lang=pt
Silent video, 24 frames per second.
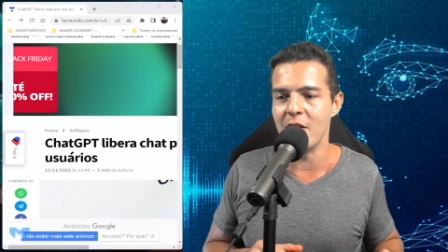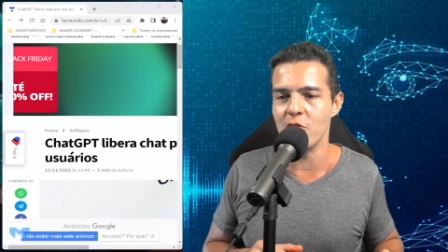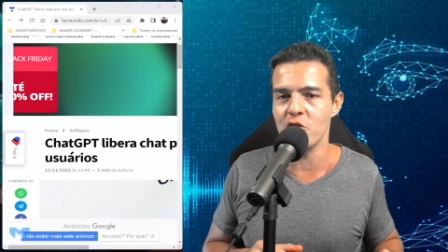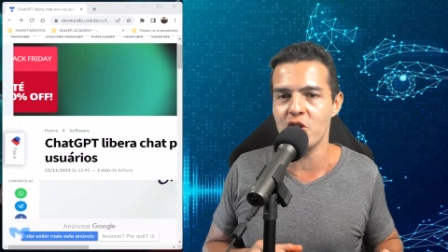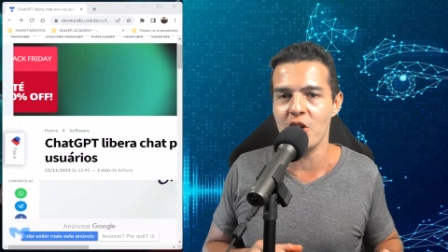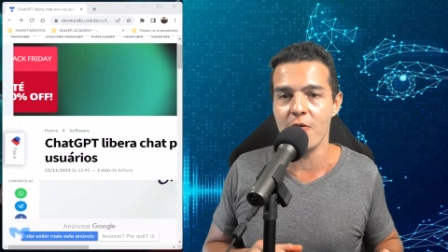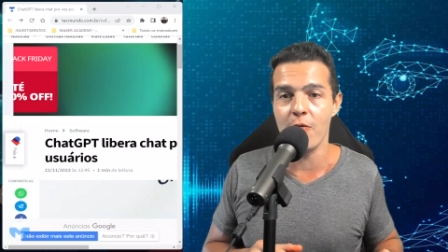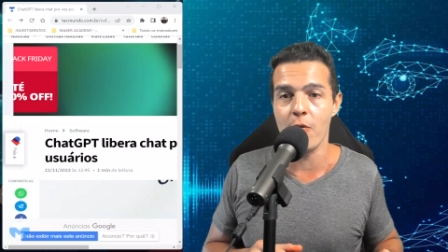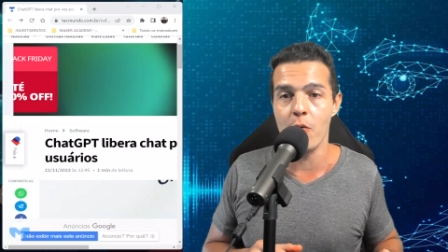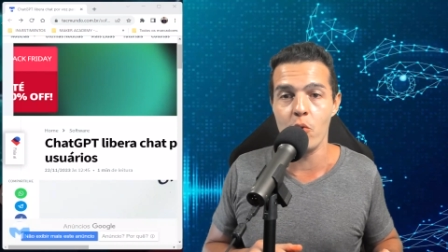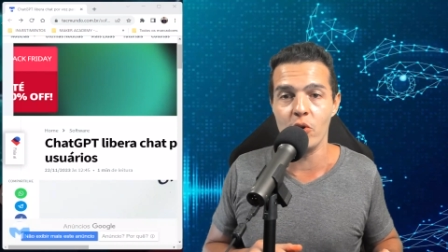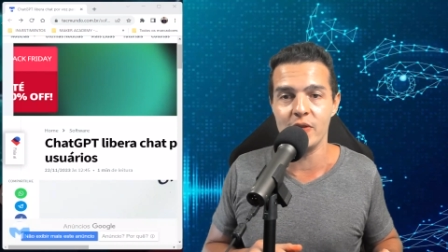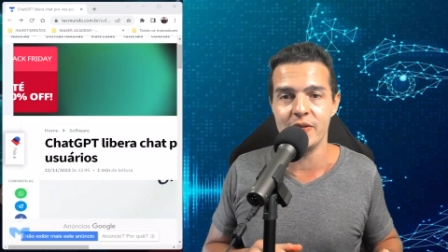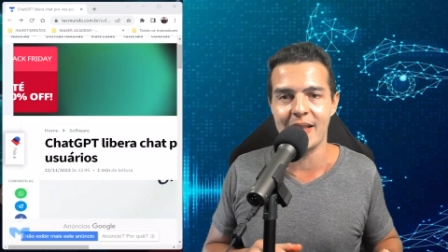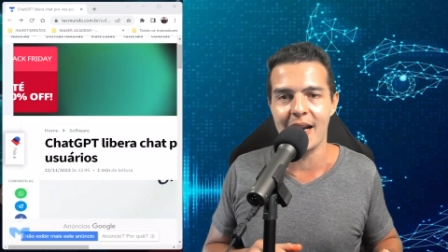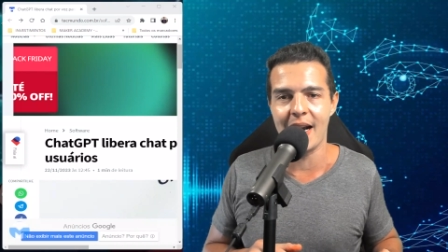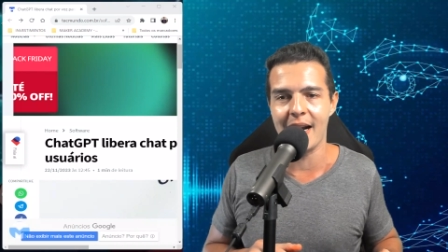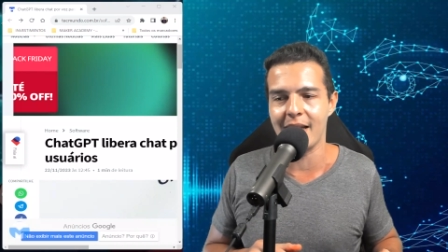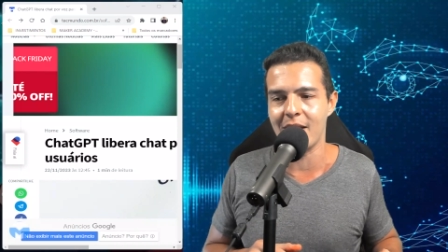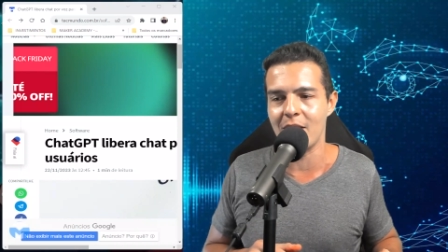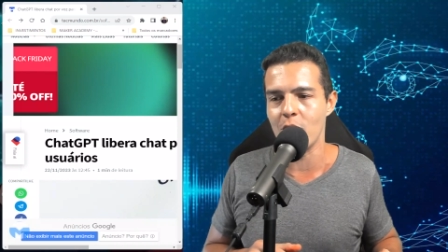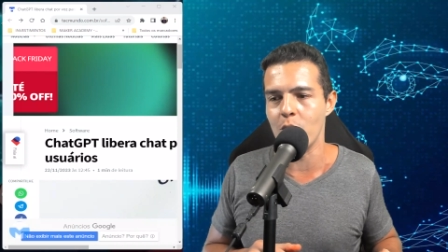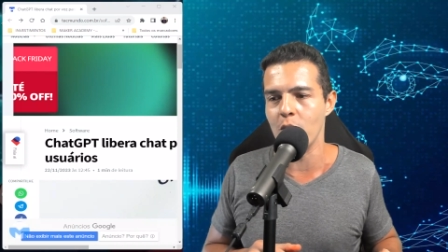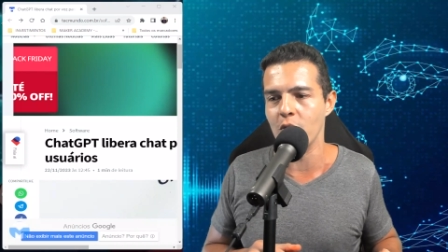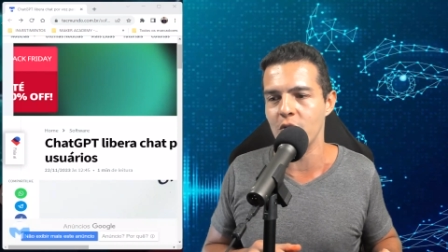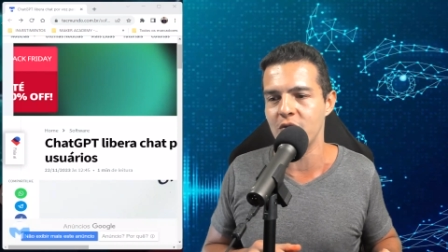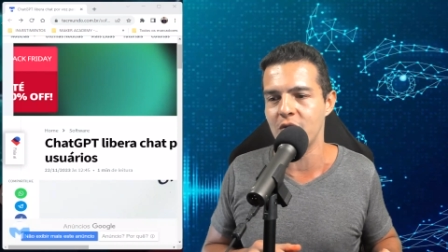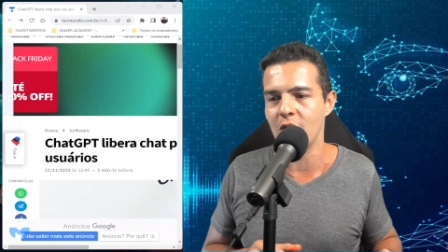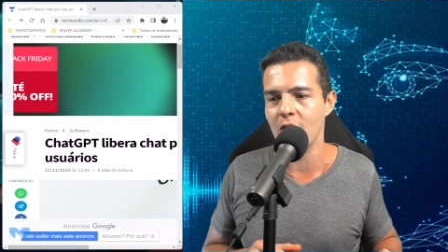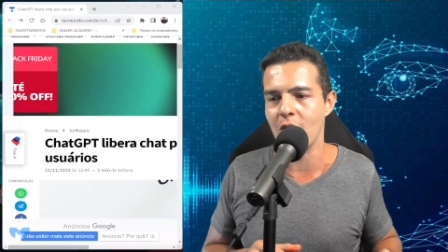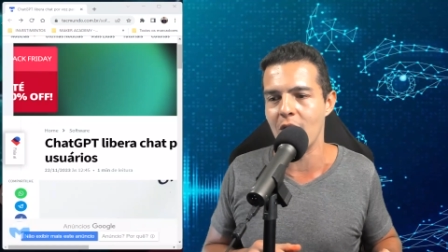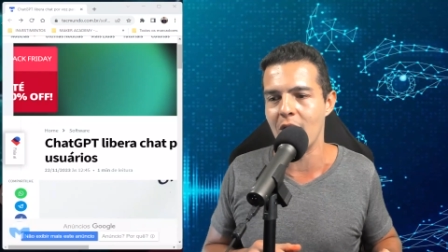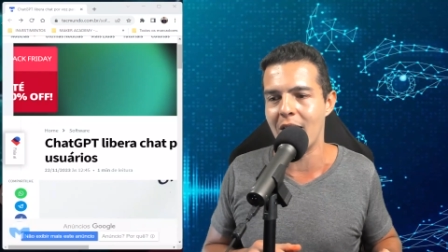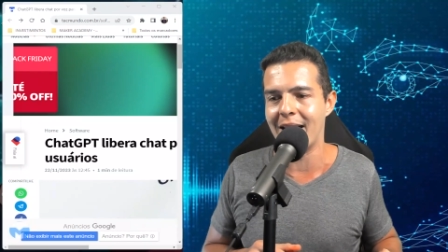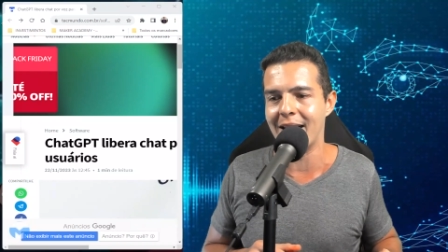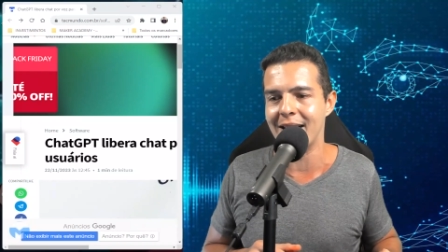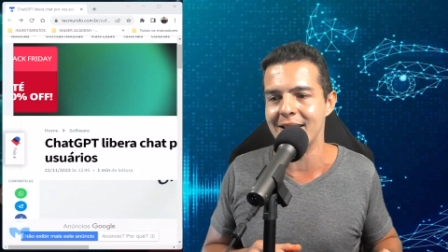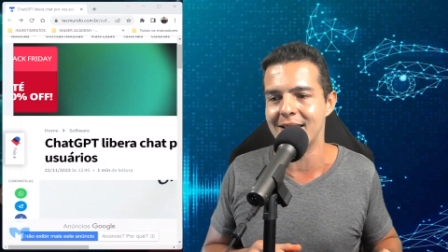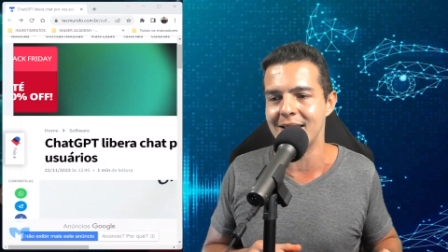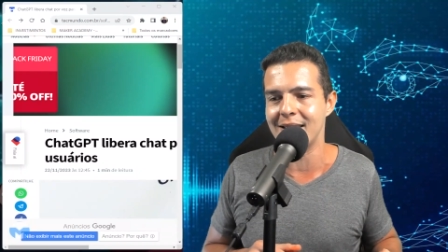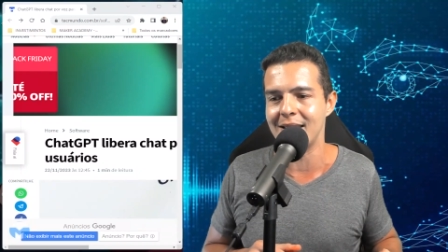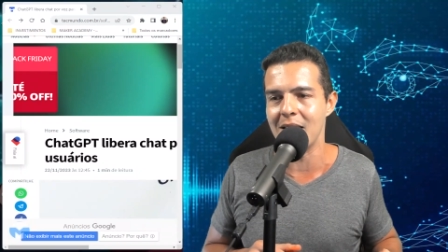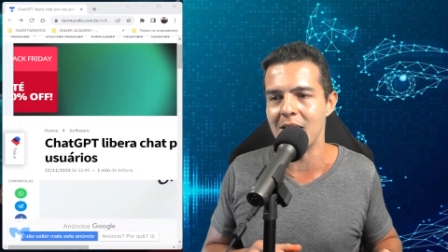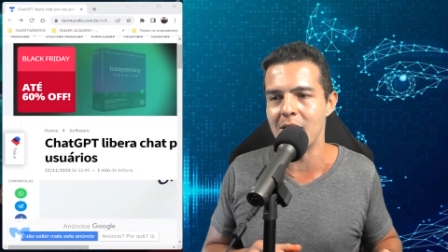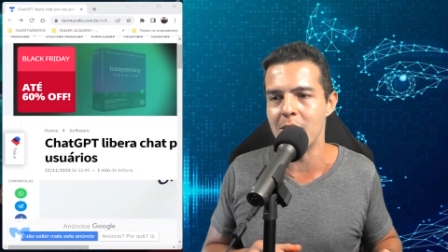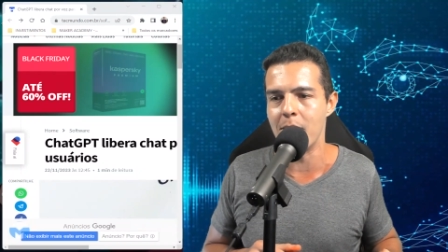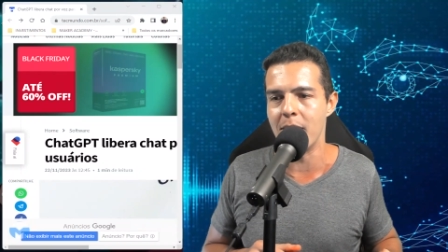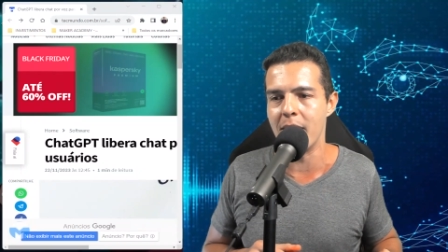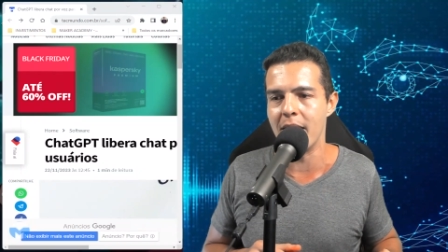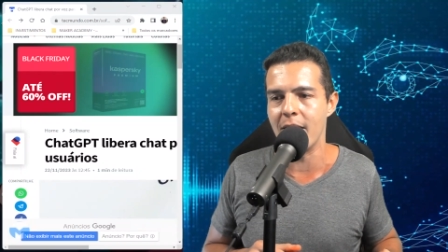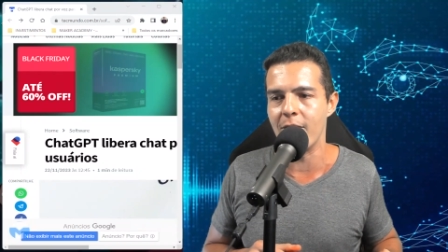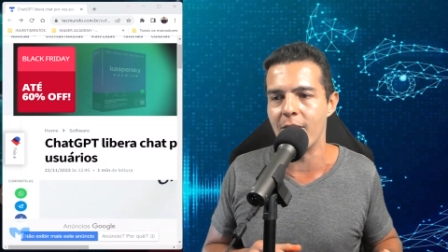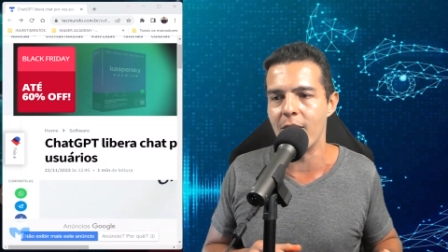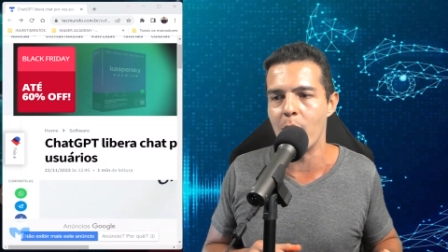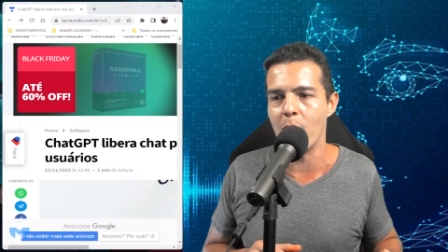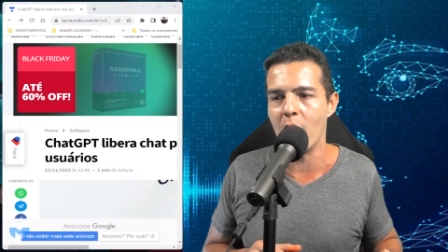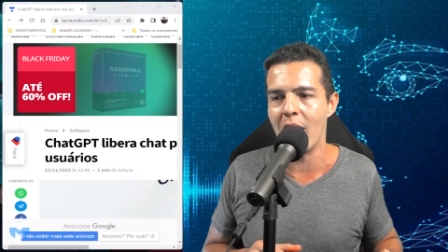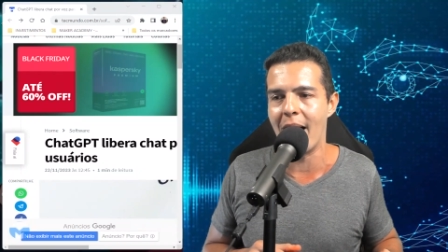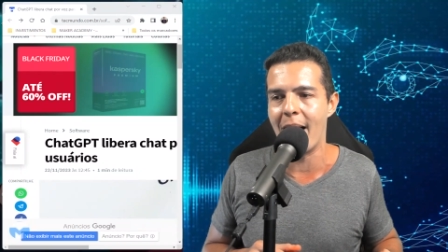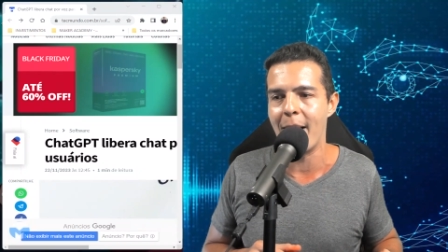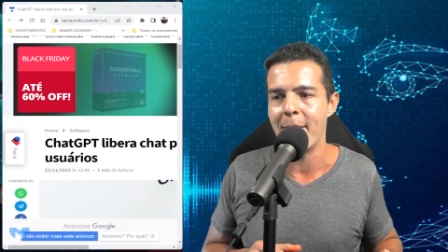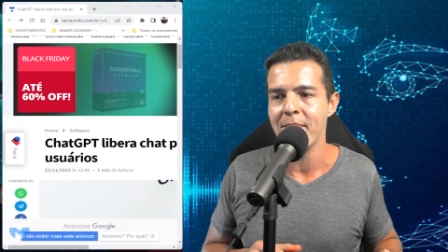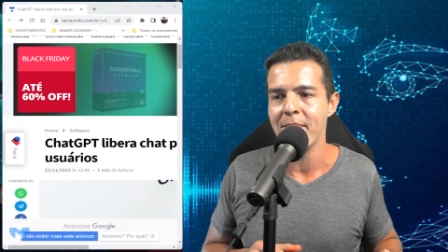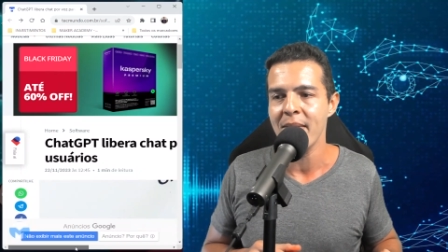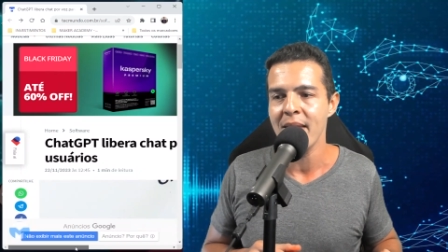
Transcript: Eu já vou mostrar aqui no meu celular também. Vamos lá.